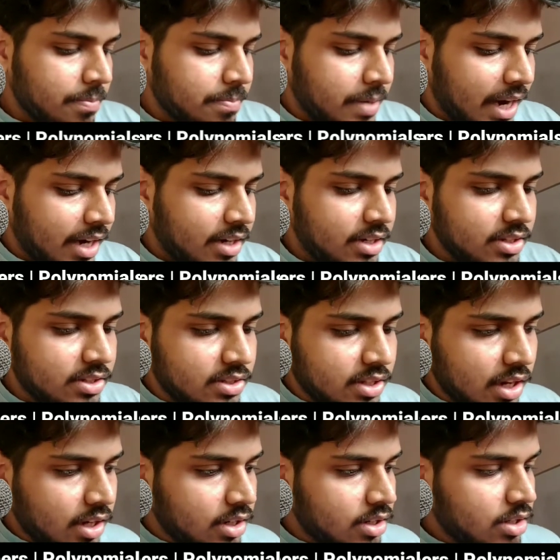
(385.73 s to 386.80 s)
प्रैक्टिस
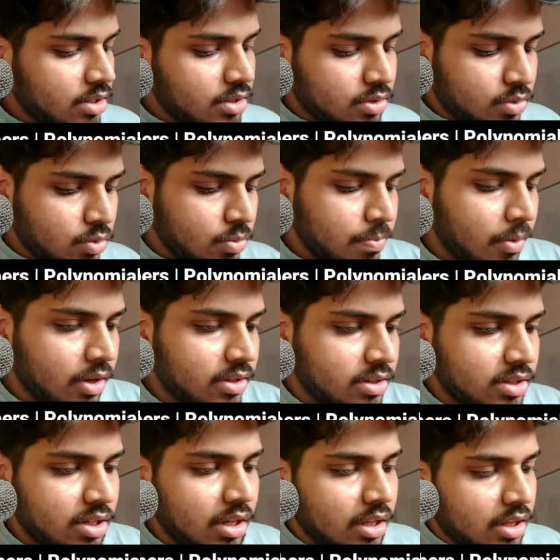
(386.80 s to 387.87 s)
सेट टू पॉइंट
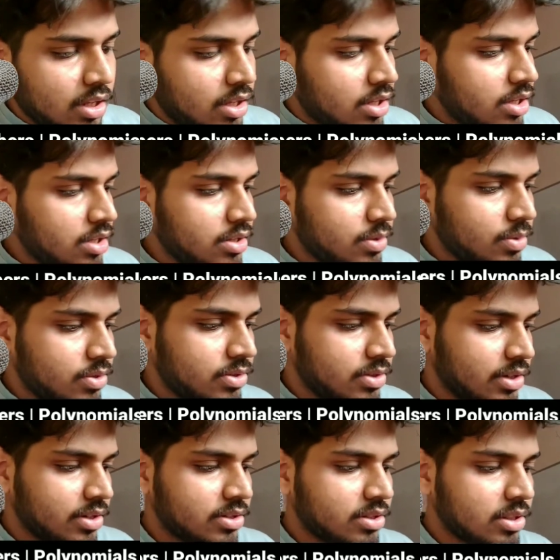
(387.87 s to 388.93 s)
थ्री
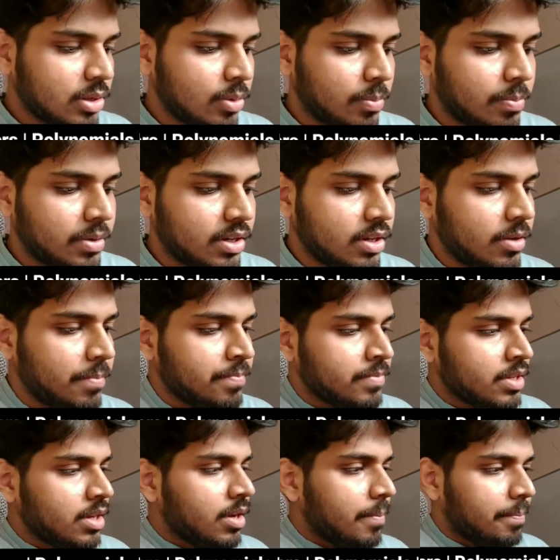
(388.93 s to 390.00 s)
सर्ट्स के ऊपर है
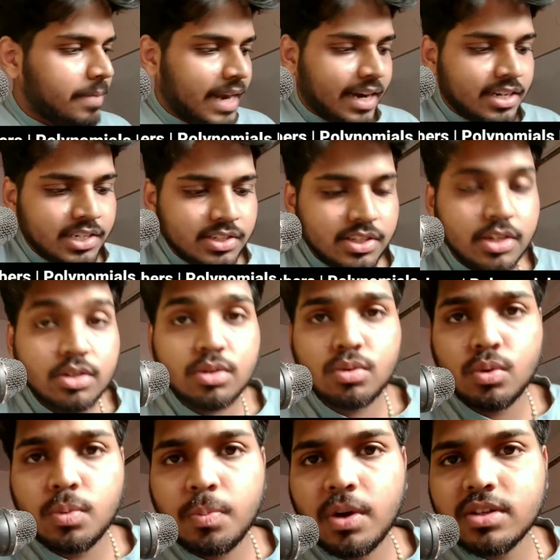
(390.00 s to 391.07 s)
प्रैक्टिस सेट
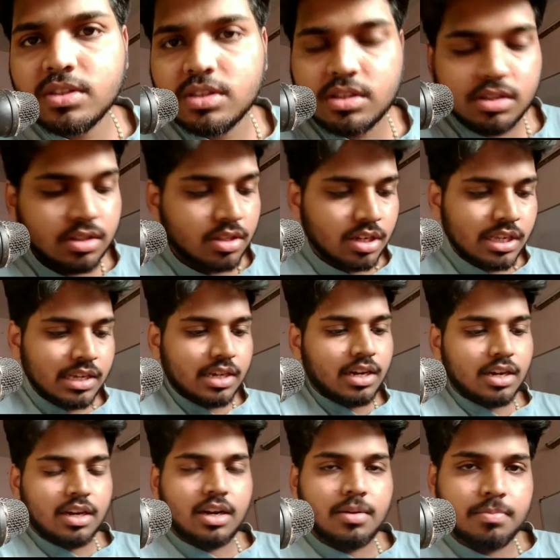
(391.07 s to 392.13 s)
टू पॉइंट थ्री का
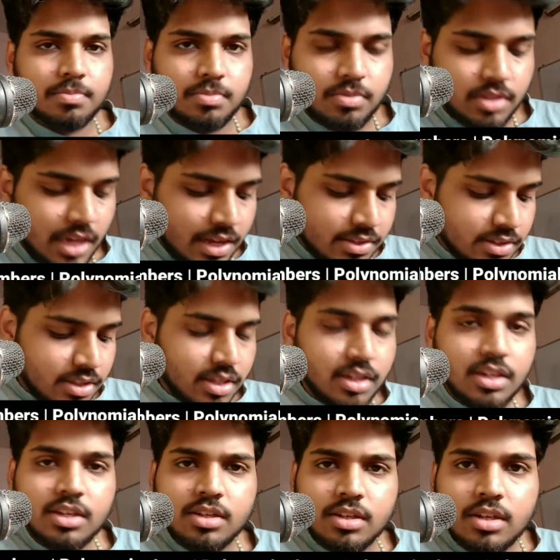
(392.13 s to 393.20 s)
आप ध्यान से
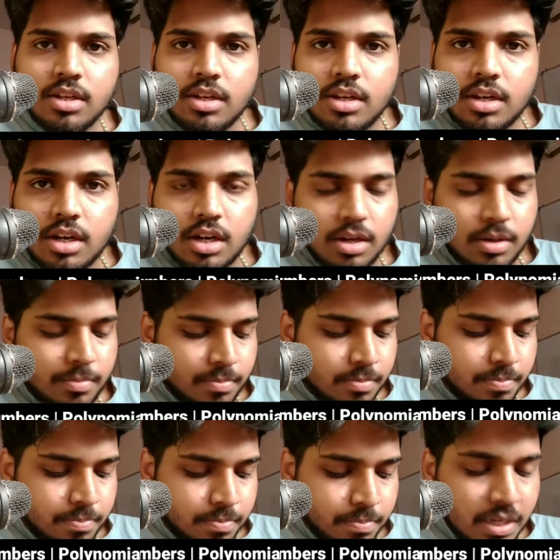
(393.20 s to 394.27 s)
देखना
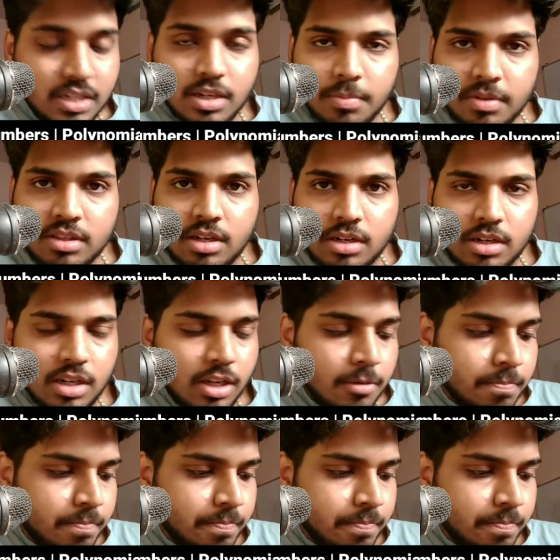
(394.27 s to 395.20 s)
पेज नंबर थर्टी